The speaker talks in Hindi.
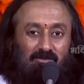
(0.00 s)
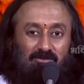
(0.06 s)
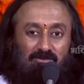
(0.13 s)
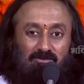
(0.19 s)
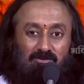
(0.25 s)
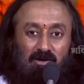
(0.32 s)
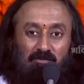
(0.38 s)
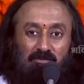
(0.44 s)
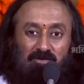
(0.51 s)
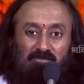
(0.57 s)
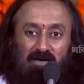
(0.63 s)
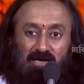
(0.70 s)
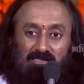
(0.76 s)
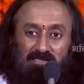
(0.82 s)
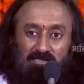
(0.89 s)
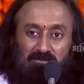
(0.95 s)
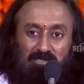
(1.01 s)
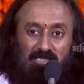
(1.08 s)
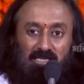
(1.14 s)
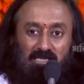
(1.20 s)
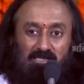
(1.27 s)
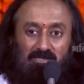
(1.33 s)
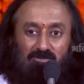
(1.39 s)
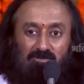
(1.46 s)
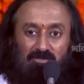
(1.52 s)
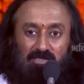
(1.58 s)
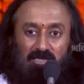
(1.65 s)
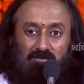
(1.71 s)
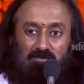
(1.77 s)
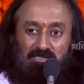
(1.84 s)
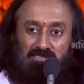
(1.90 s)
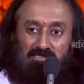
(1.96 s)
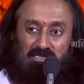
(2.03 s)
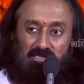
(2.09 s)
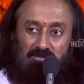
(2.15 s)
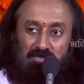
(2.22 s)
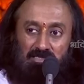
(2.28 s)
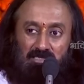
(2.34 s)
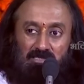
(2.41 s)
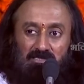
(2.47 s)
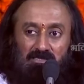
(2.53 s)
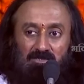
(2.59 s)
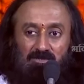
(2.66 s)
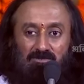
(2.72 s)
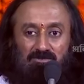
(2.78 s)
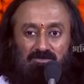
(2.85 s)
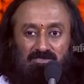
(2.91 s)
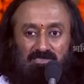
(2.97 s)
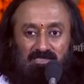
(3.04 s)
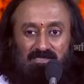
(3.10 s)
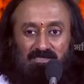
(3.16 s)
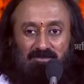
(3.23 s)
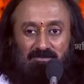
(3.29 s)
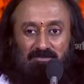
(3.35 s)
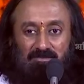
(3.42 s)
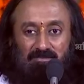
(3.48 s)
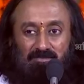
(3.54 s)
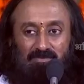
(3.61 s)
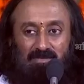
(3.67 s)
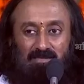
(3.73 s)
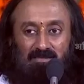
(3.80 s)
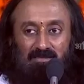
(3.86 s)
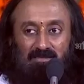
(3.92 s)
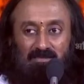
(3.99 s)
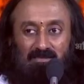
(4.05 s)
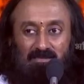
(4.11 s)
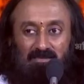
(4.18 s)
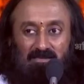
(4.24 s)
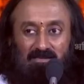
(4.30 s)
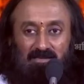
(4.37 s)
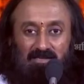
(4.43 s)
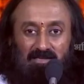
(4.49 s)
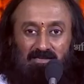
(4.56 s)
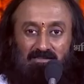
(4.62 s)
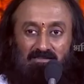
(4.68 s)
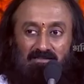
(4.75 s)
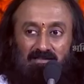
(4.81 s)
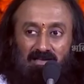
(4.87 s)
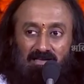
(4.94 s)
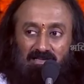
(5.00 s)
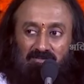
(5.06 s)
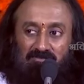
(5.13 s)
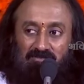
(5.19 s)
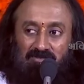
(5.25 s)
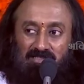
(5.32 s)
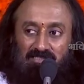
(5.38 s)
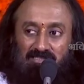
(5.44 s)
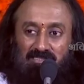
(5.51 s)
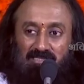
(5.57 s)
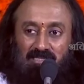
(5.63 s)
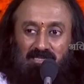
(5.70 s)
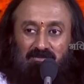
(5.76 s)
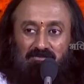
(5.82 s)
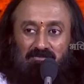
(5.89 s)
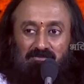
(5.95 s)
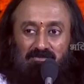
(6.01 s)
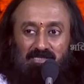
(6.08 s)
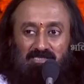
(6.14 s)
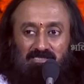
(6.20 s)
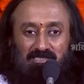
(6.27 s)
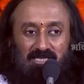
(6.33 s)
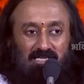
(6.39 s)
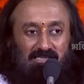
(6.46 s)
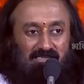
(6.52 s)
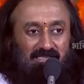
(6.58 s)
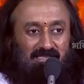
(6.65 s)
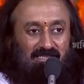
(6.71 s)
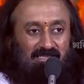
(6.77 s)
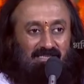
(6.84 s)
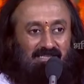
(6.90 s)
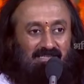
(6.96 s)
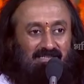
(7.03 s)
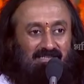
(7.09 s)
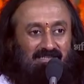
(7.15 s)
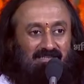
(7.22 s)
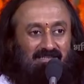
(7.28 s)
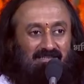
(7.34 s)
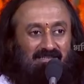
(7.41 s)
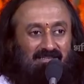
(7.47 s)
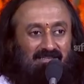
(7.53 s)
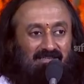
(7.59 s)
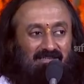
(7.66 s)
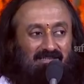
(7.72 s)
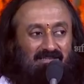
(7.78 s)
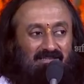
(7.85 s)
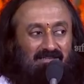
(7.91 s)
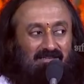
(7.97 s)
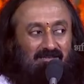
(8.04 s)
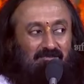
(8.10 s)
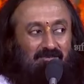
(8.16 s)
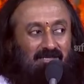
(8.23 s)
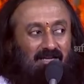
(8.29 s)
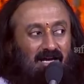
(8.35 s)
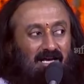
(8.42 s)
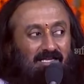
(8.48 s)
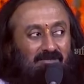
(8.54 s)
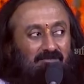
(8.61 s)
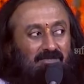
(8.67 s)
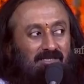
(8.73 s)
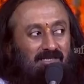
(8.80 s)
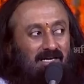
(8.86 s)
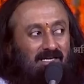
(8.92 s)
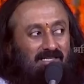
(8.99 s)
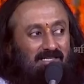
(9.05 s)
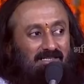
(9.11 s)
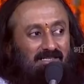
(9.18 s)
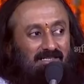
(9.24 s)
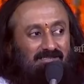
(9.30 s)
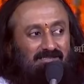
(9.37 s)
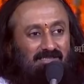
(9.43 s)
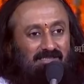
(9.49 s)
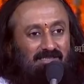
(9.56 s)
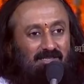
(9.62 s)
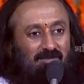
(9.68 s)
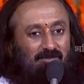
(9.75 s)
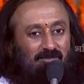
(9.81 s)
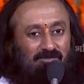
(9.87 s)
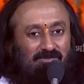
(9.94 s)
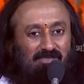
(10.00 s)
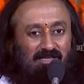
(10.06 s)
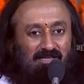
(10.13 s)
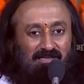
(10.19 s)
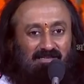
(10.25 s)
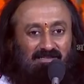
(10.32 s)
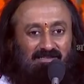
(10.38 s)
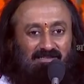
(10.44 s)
उनको अभिवादन भी नहीं करते नमस्ते भी नहीं करते उससे इतना नफरत से हम भर जाते हैं पर आत्मज्ञानी का ऐसा नहीं होता